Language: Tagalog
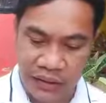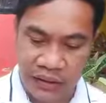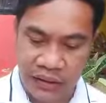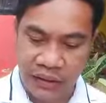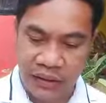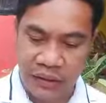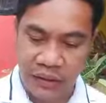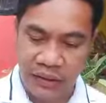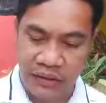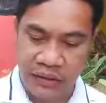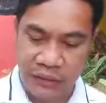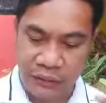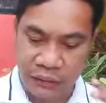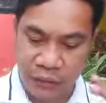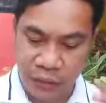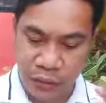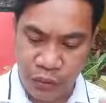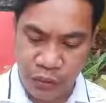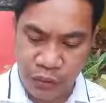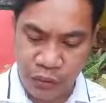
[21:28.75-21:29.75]
He is
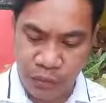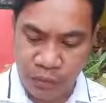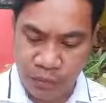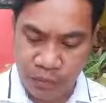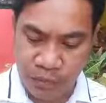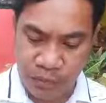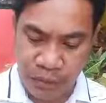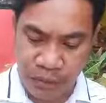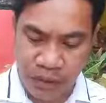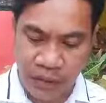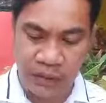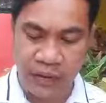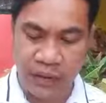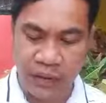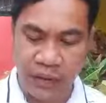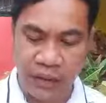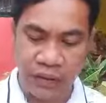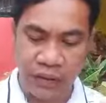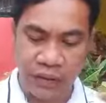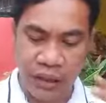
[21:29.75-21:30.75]
full of pain
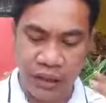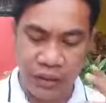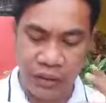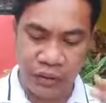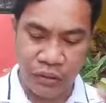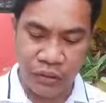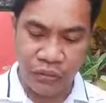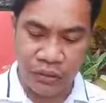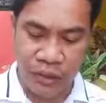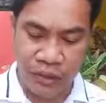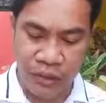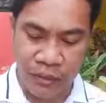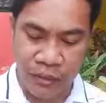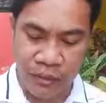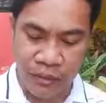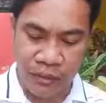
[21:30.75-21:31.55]
and an object